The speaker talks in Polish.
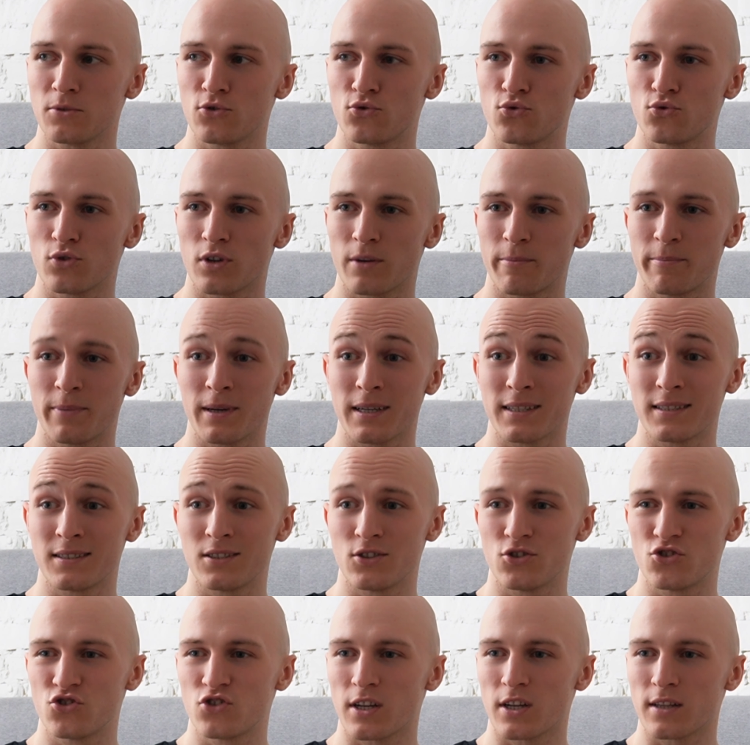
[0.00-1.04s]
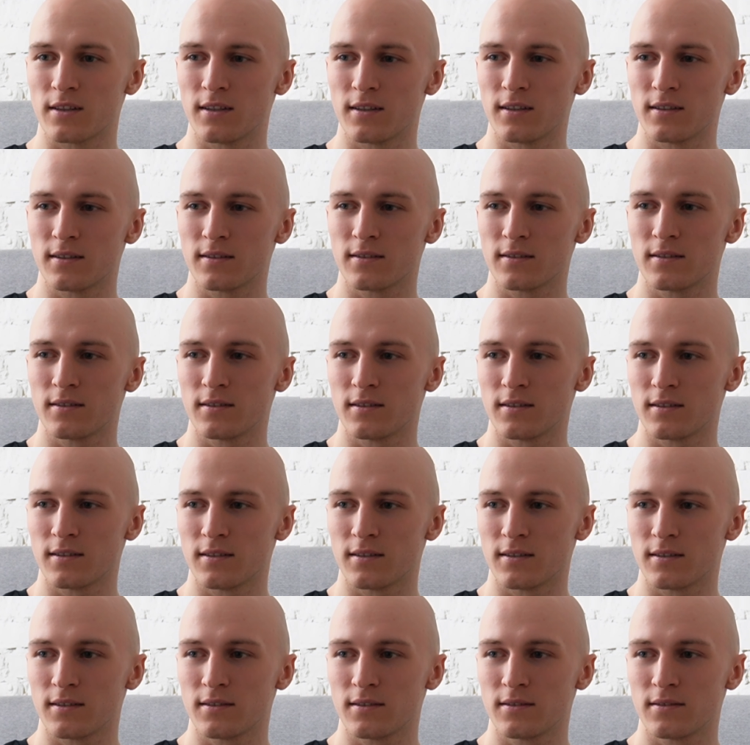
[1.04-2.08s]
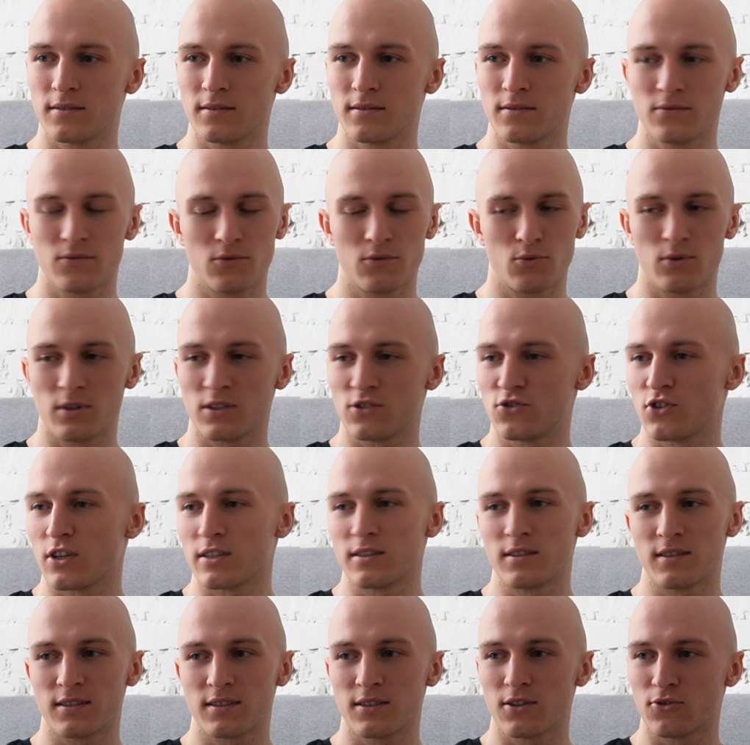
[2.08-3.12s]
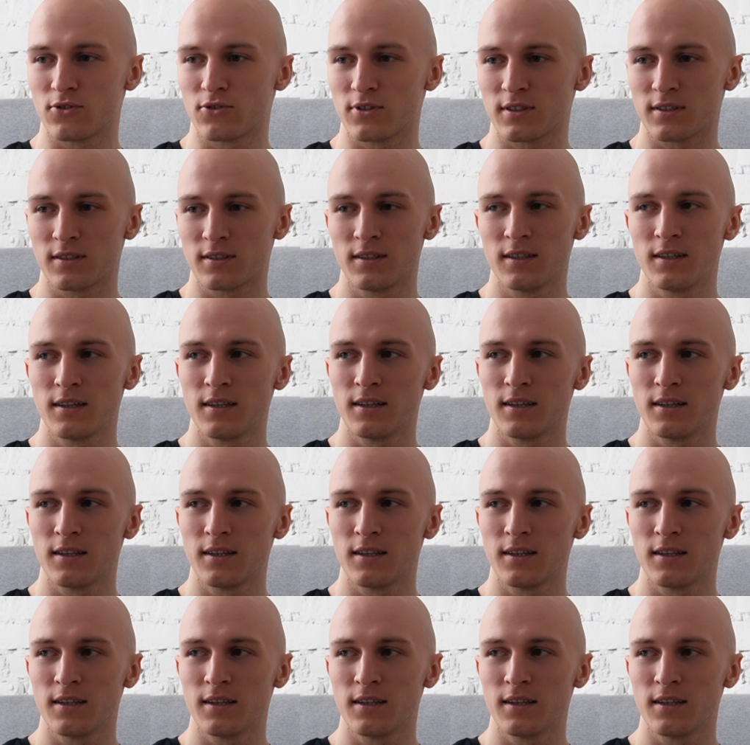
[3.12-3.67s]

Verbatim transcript: nie czuję presji z żadnej, w ogóle z żadnej strony.